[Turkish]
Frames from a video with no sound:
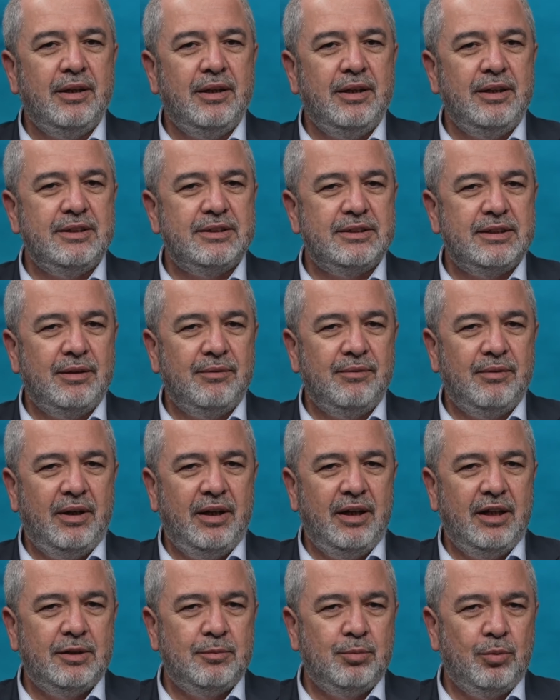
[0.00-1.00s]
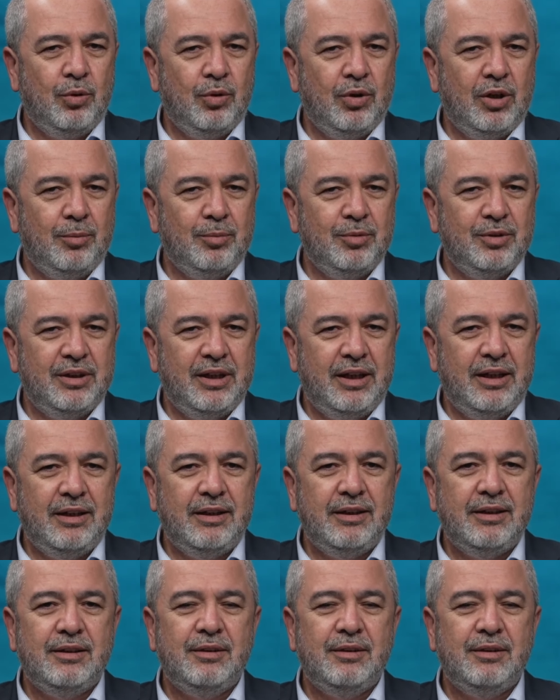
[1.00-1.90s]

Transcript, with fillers: İslam ve Hayat programında